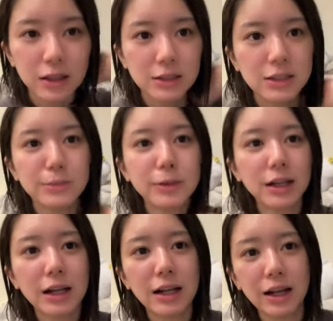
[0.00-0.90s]
チーム
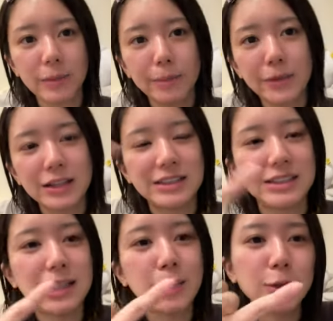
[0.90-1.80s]
系で
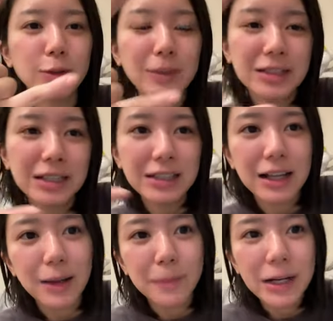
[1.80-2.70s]
シーエム 目指して
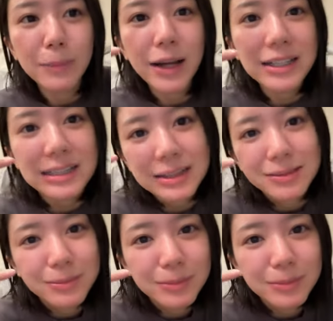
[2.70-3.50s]
頑張ります。